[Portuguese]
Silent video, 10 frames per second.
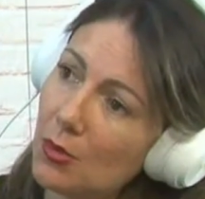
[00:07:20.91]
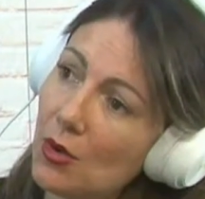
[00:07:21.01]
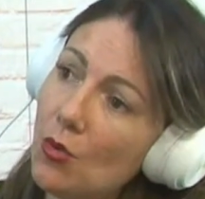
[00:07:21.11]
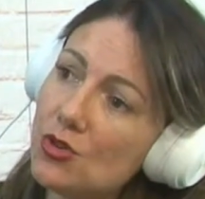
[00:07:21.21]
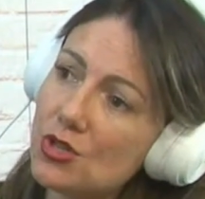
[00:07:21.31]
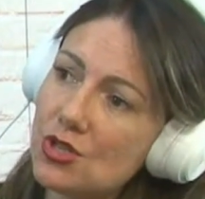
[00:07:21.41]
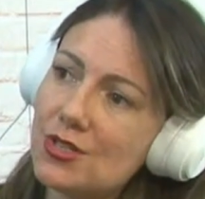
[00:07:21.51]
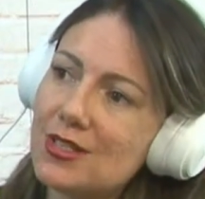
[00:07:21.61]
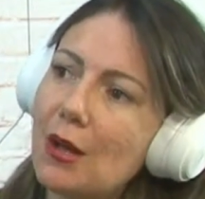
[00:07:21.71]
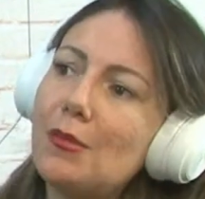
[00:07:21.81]
Porque hoje a
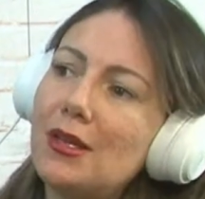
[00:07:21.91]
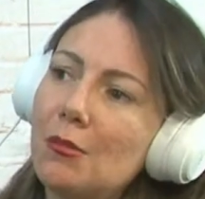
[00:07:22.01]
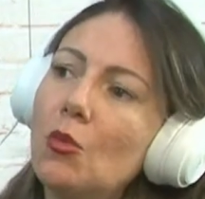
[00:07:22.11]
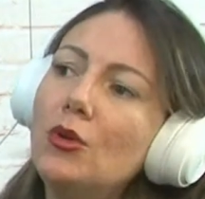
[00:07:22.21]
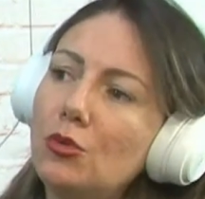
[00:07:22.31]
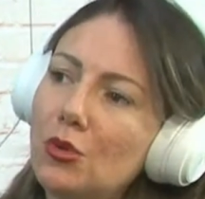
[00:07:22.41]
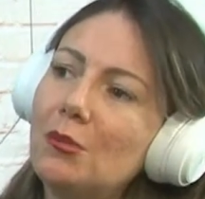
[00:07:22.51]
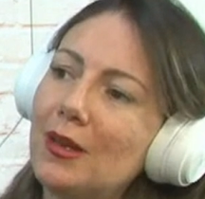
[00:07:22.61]
gente sabe que muito do